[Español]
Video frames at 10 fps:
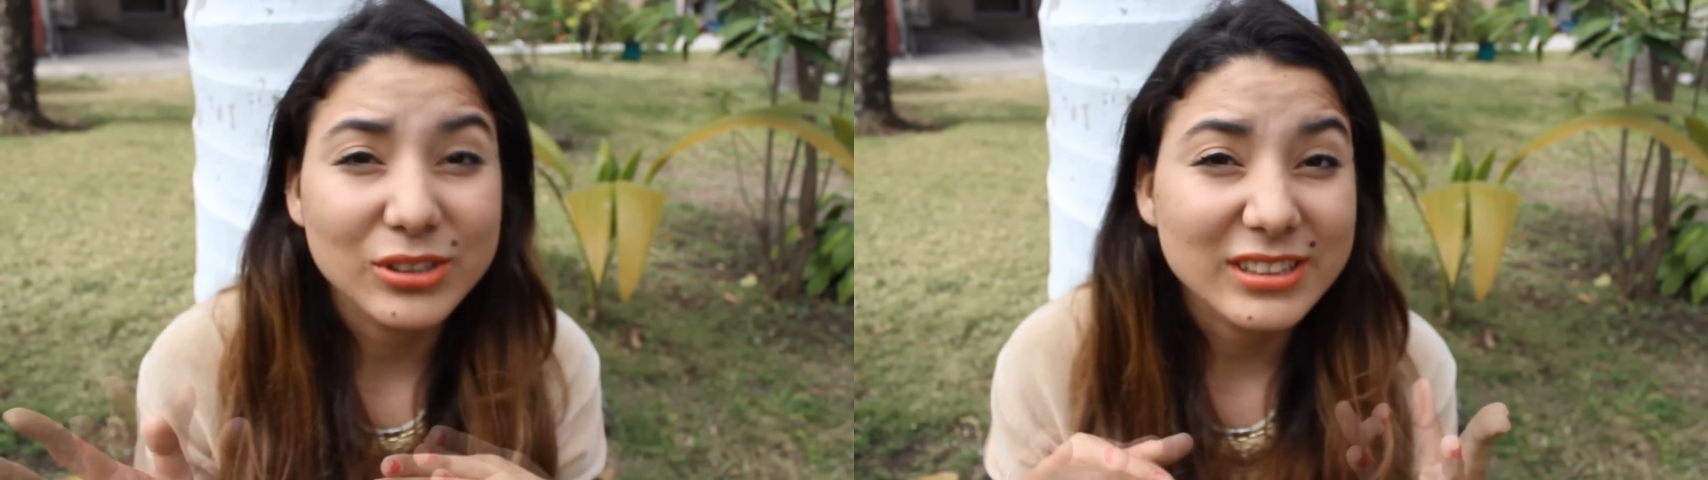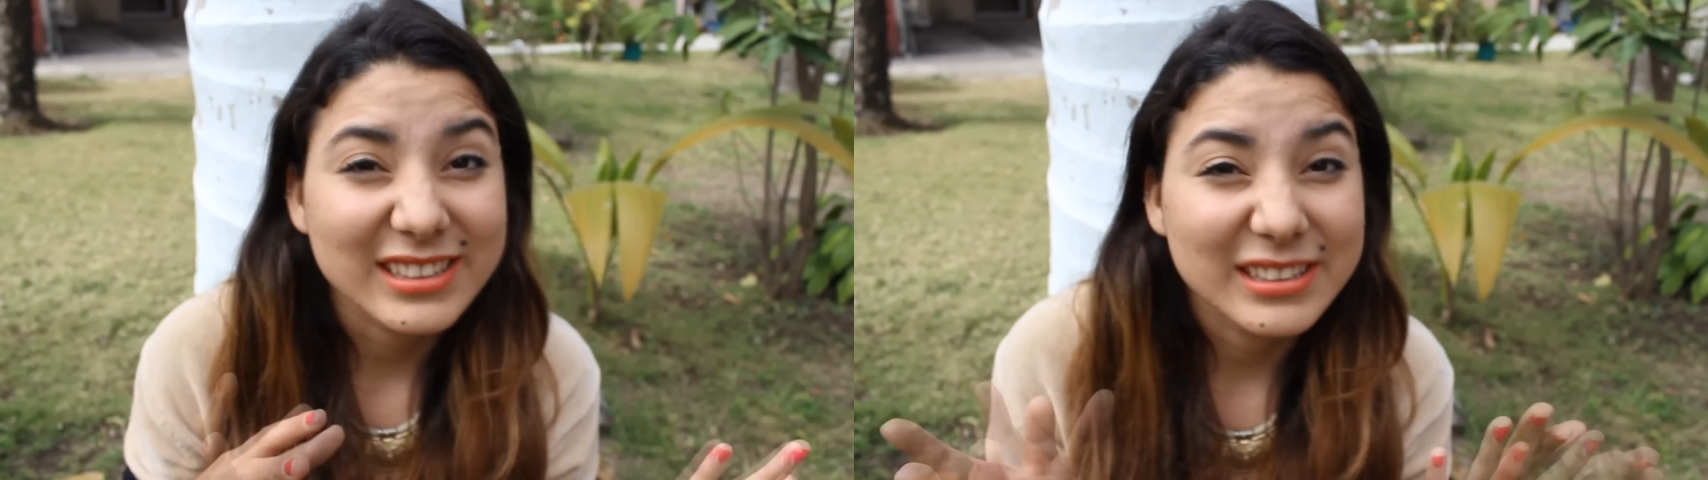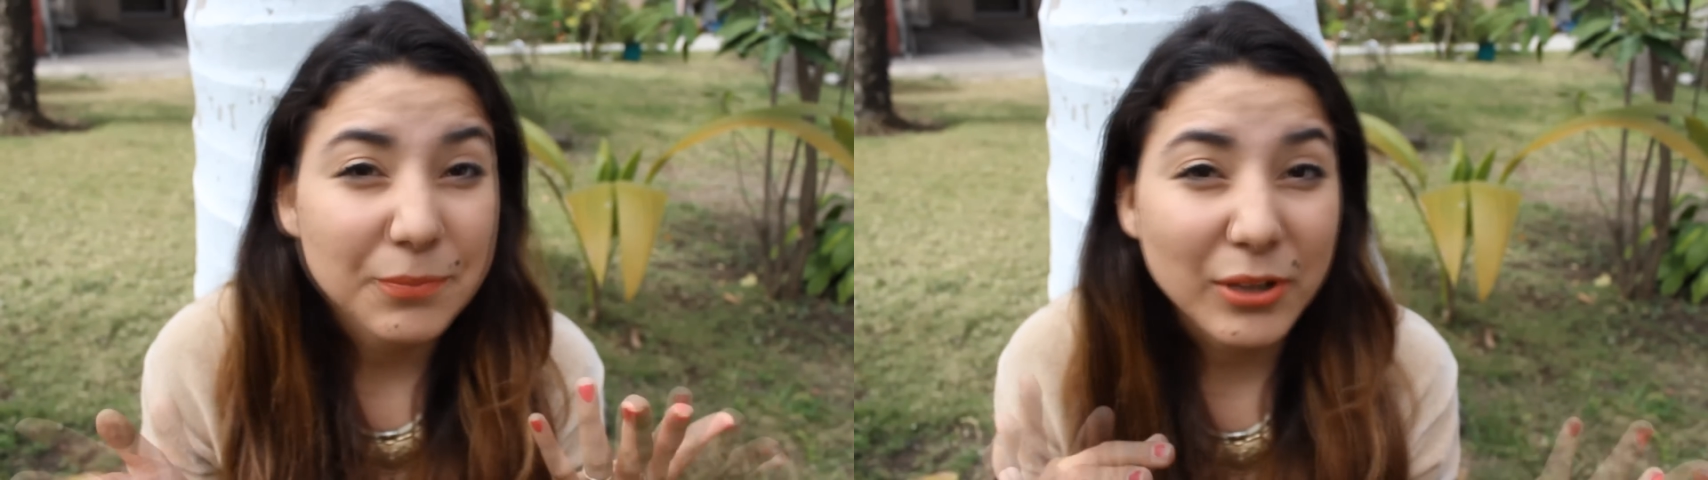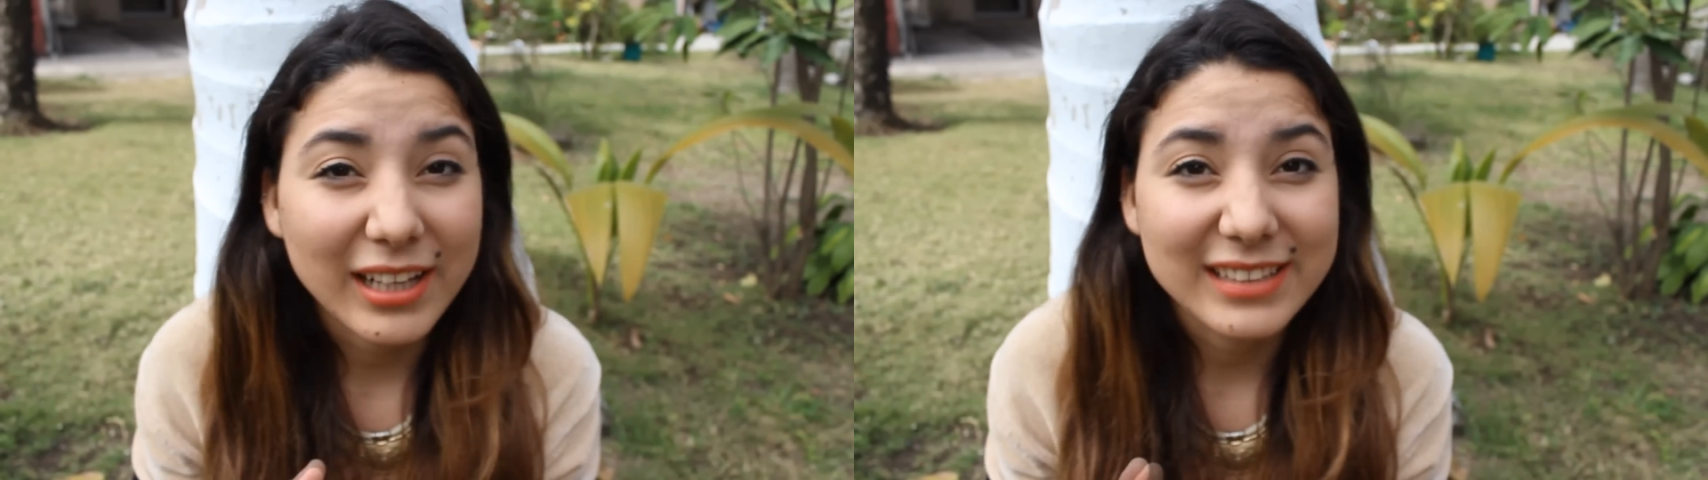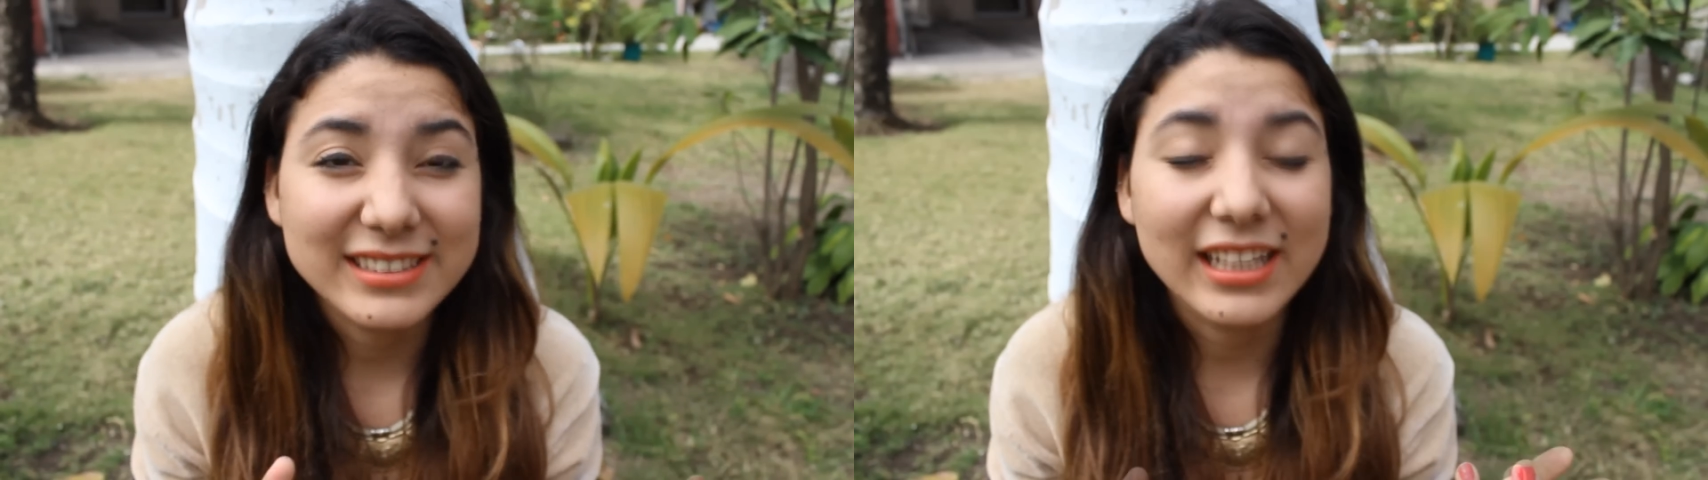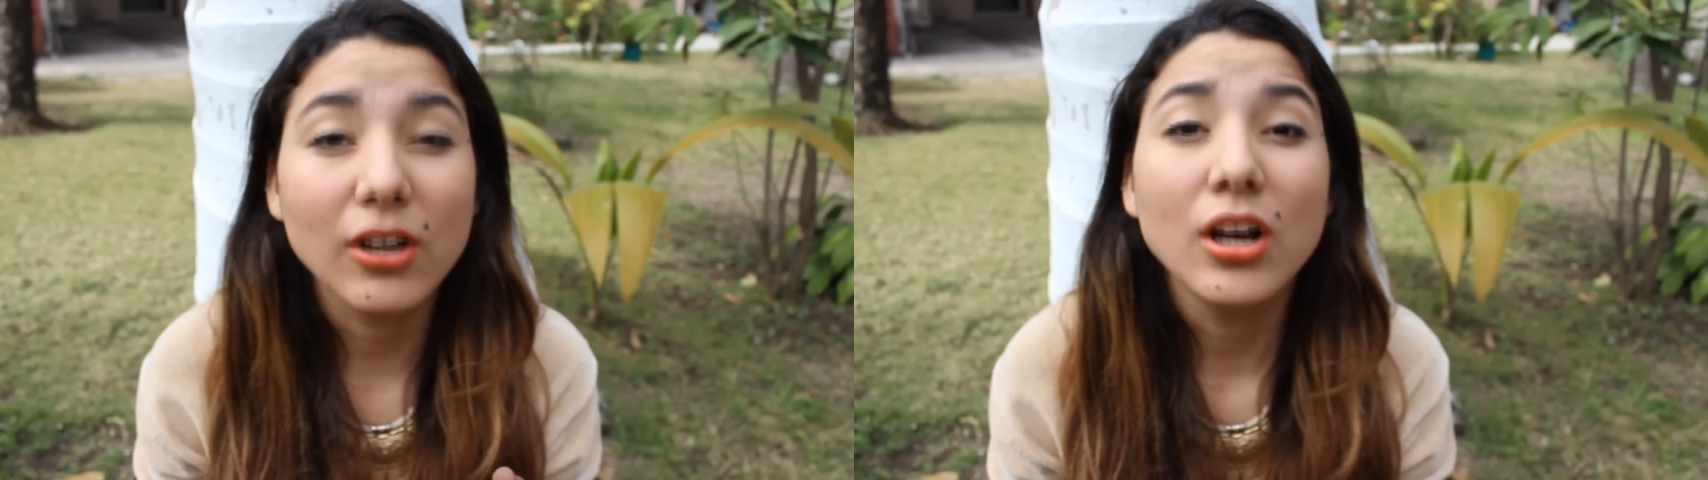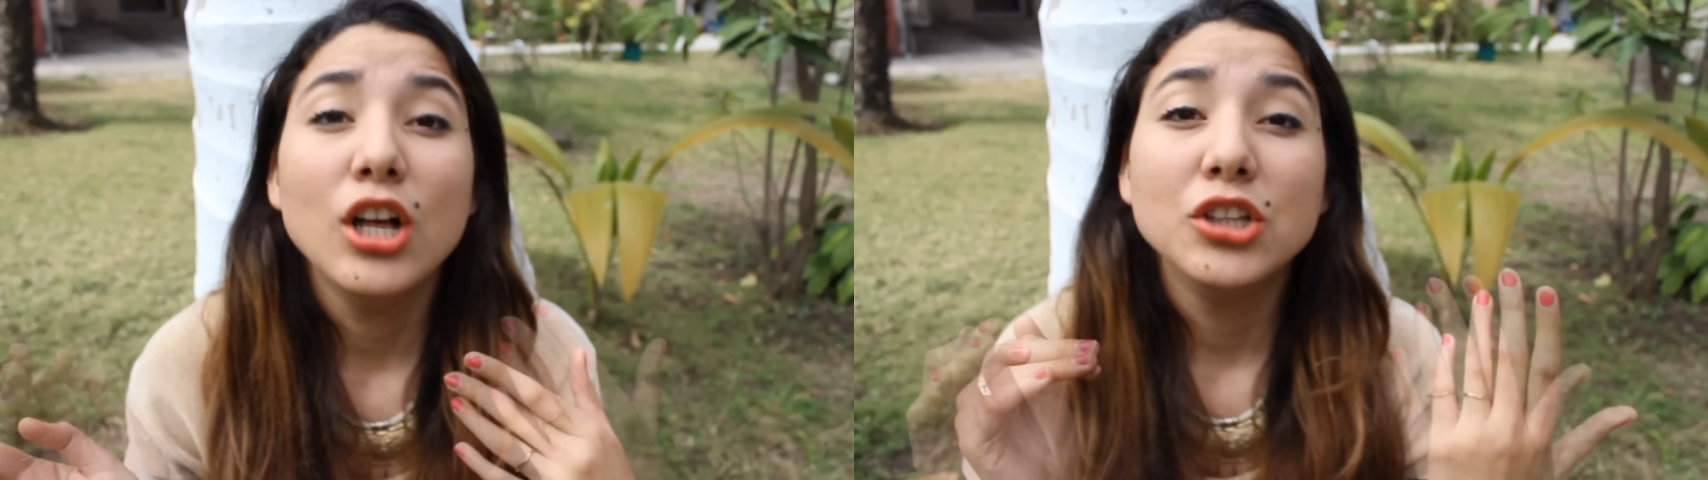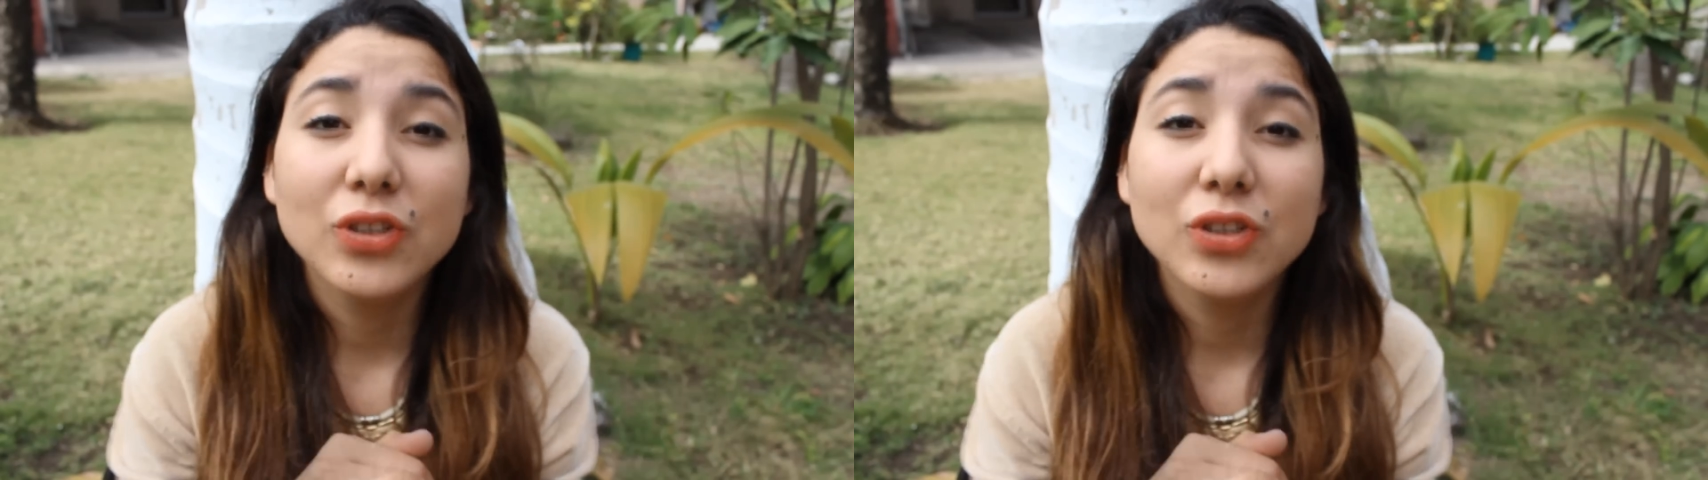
cosas así por el estilo,